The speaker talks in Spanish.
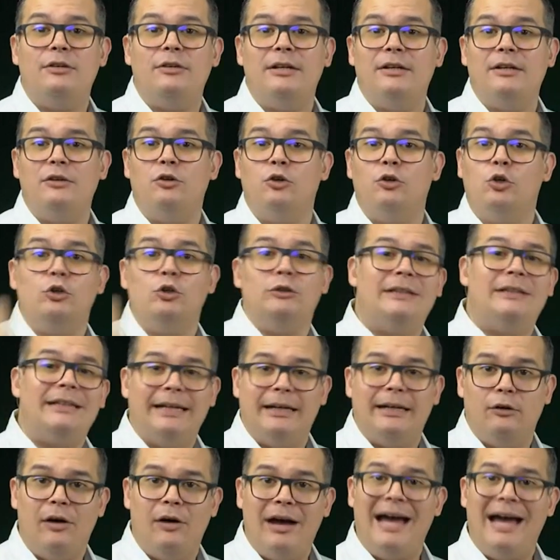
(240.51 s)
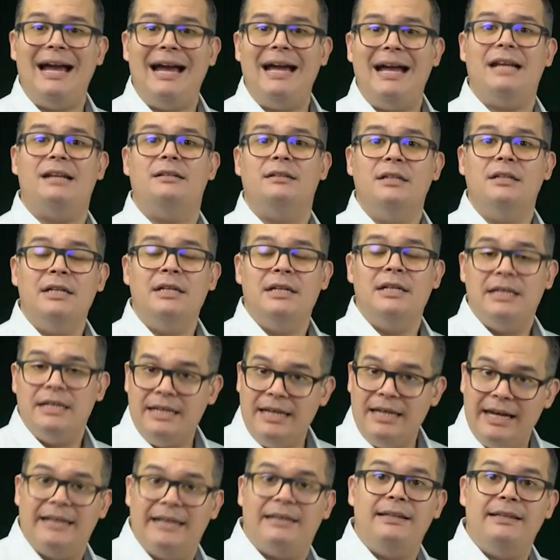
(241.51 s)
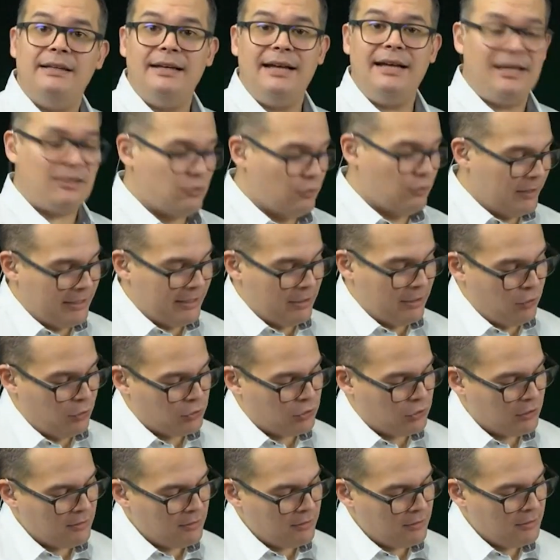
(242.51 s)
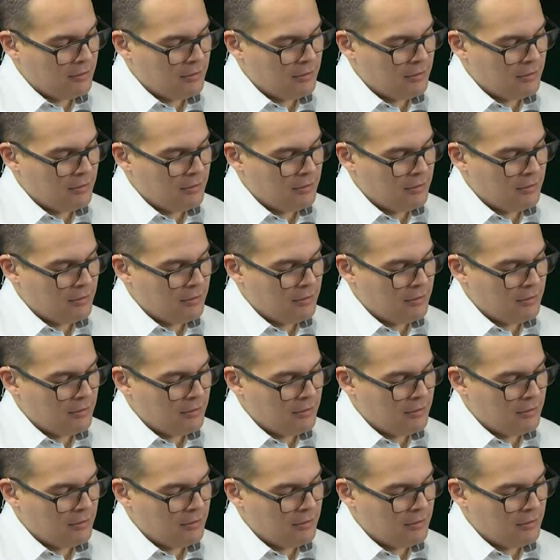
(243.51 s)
lo que nos gusta que nos hagan y en este caso es que nos,